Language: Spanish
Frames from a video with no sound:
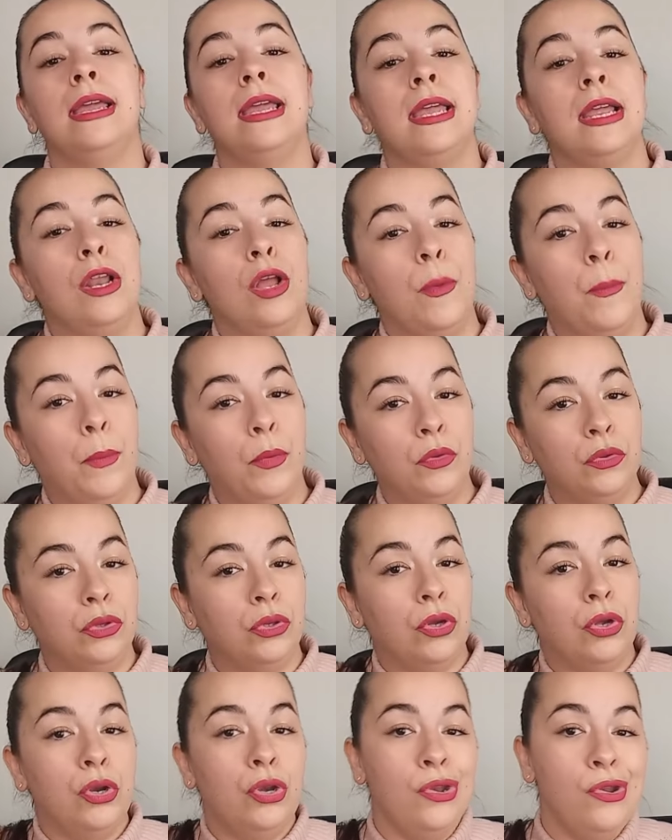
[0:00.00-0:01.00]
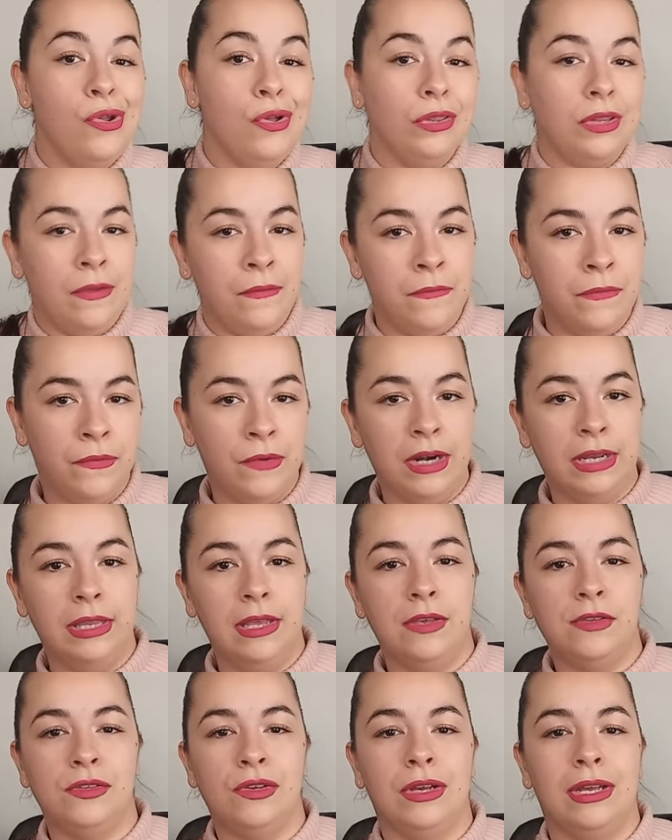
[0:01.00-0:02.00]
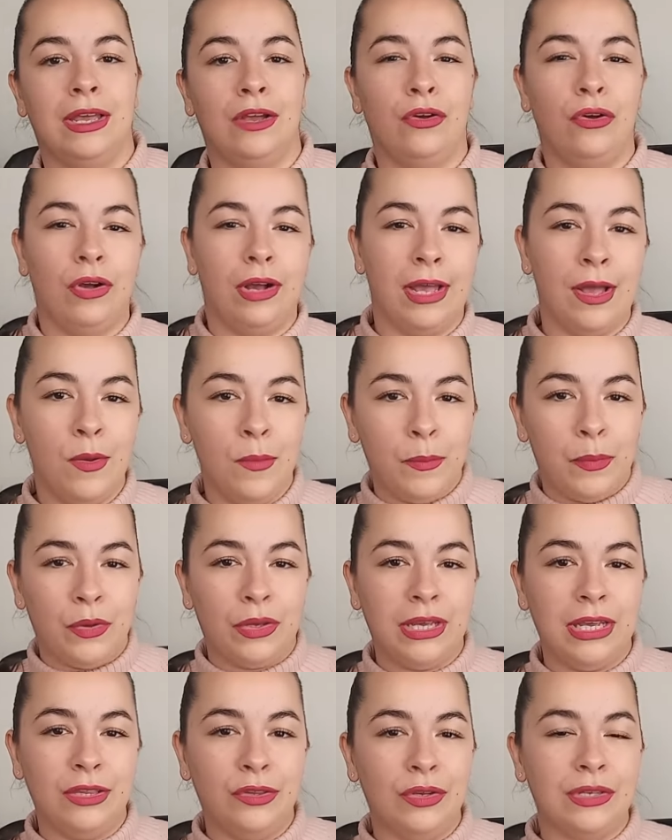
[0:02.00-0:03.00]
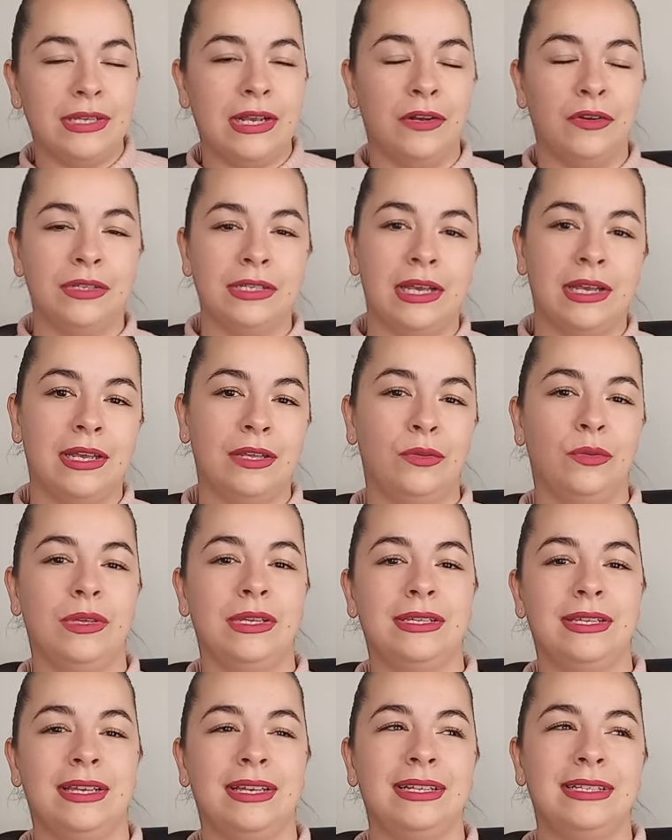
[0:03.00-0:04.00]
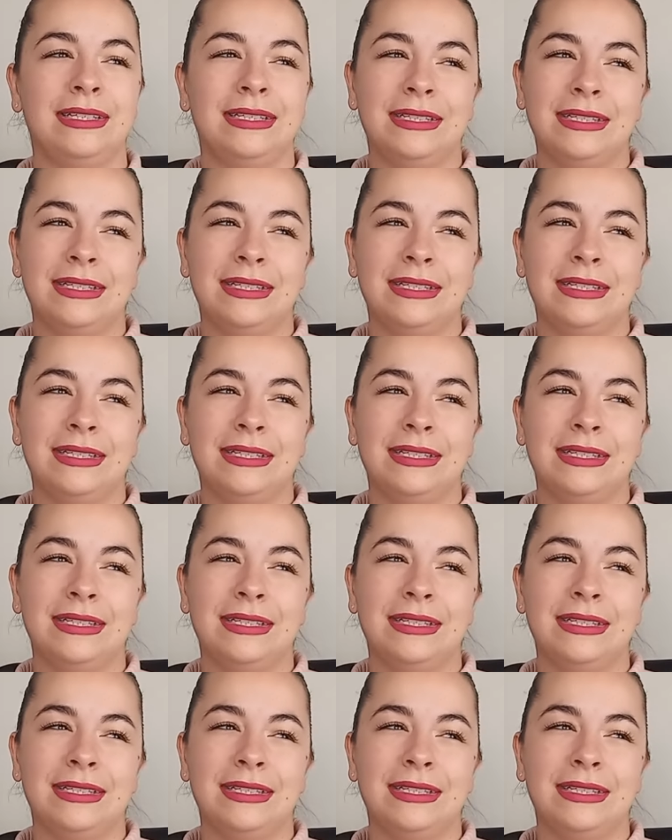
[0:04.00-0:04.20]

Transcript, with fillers: Y los puntos no tan fuertes, esos que cojean un poquito, esas cosas que tú dices,